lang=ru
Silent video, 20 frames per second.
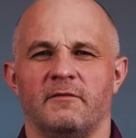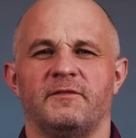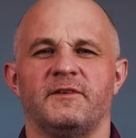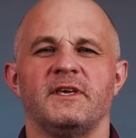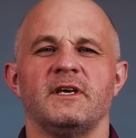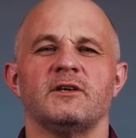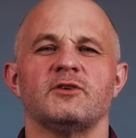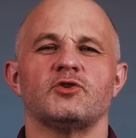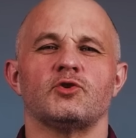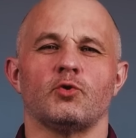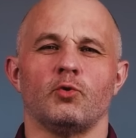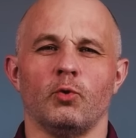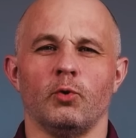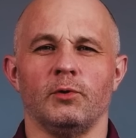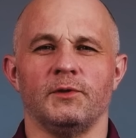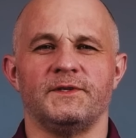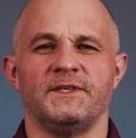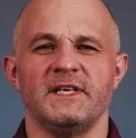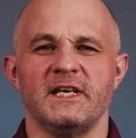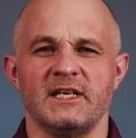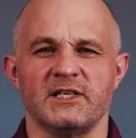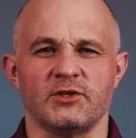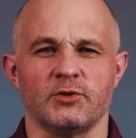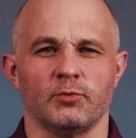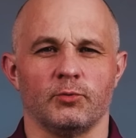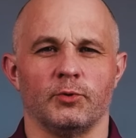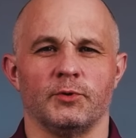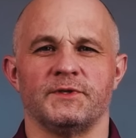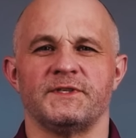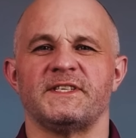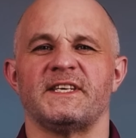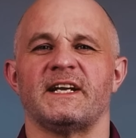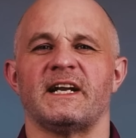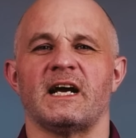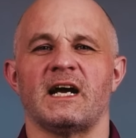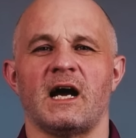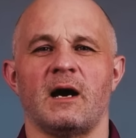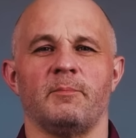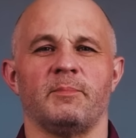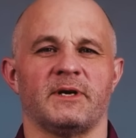В Geek School действуют
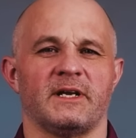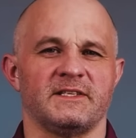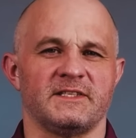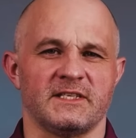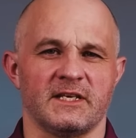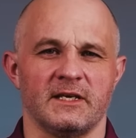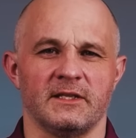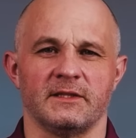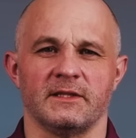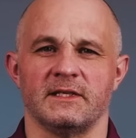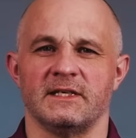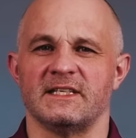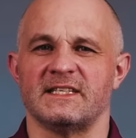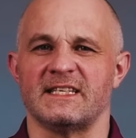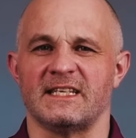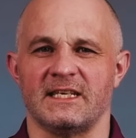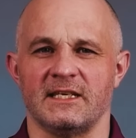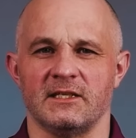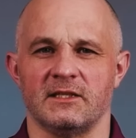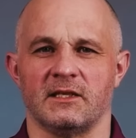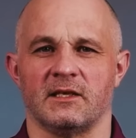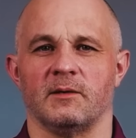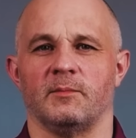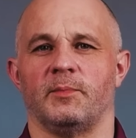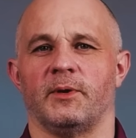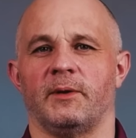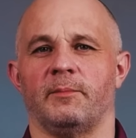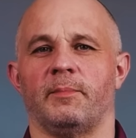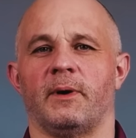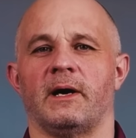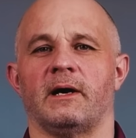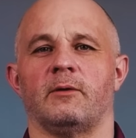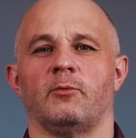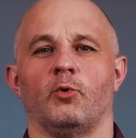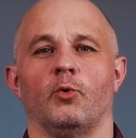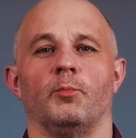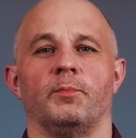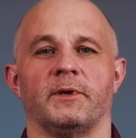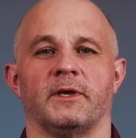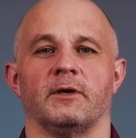40% скидки при
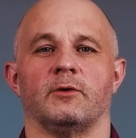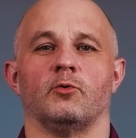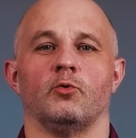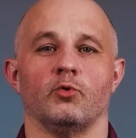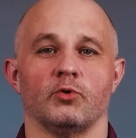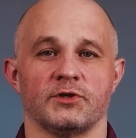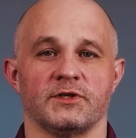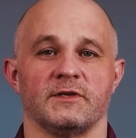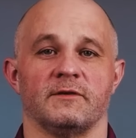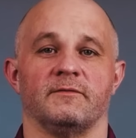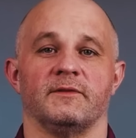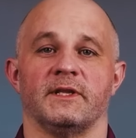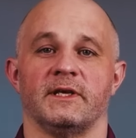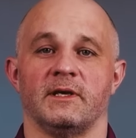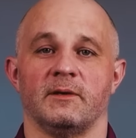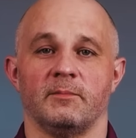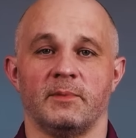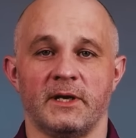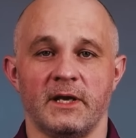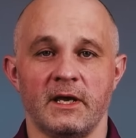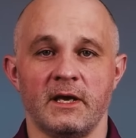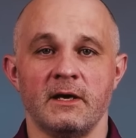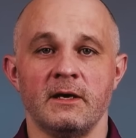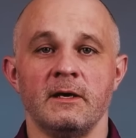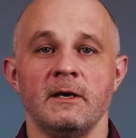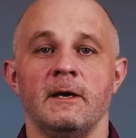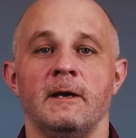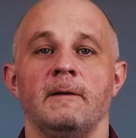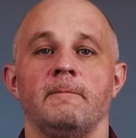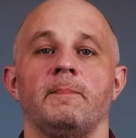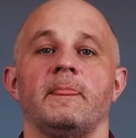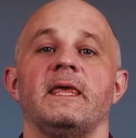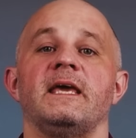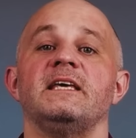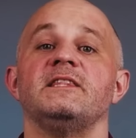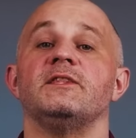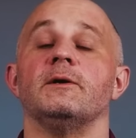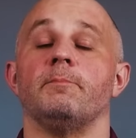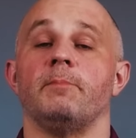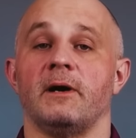покупке курса в ноябре
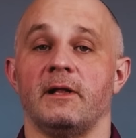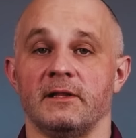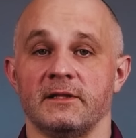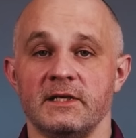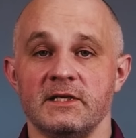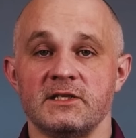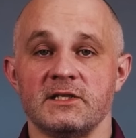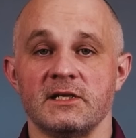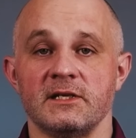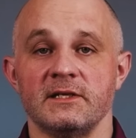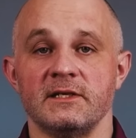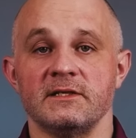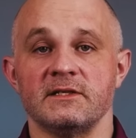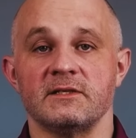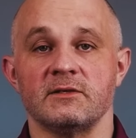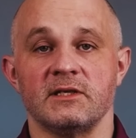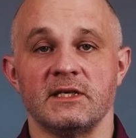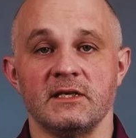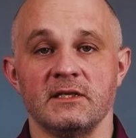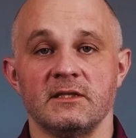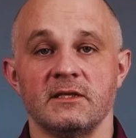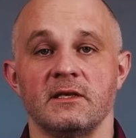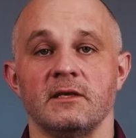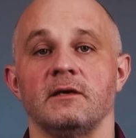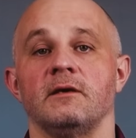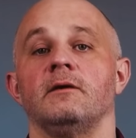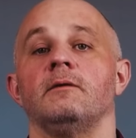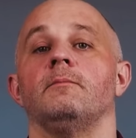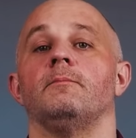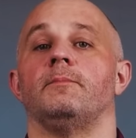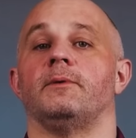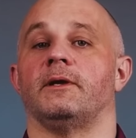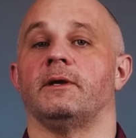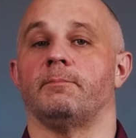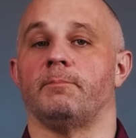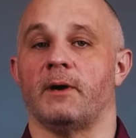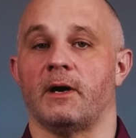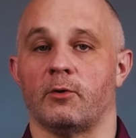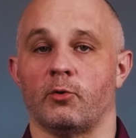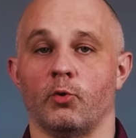и дополнительные скидки при
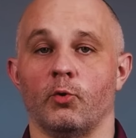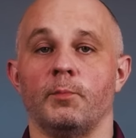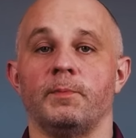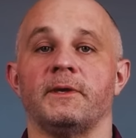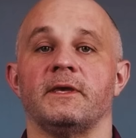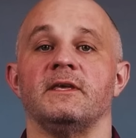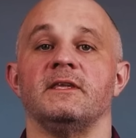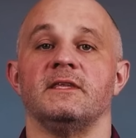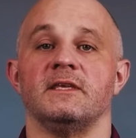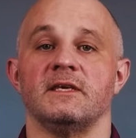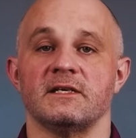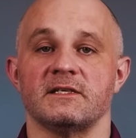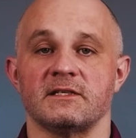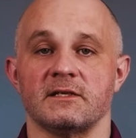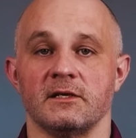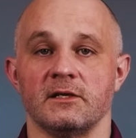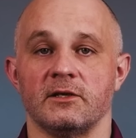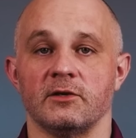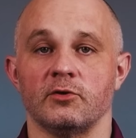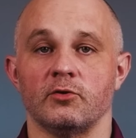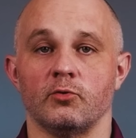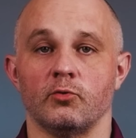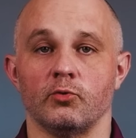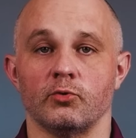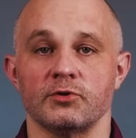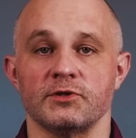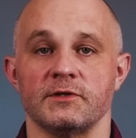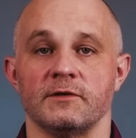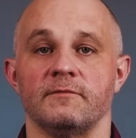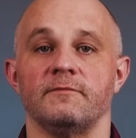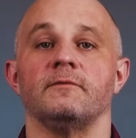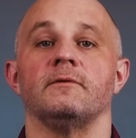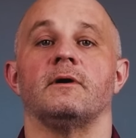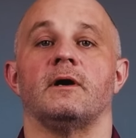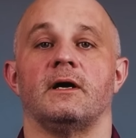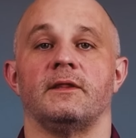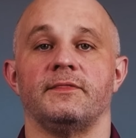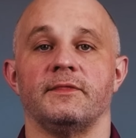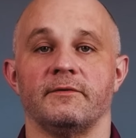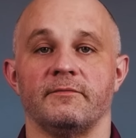покупке нескольких курсов
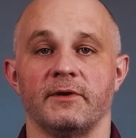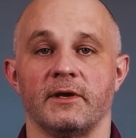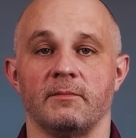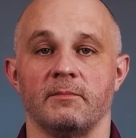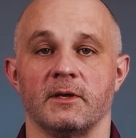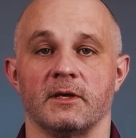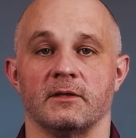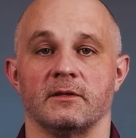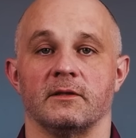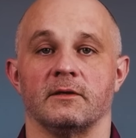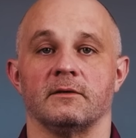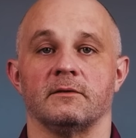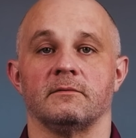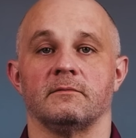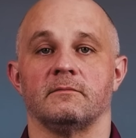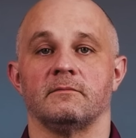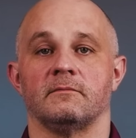одновременно.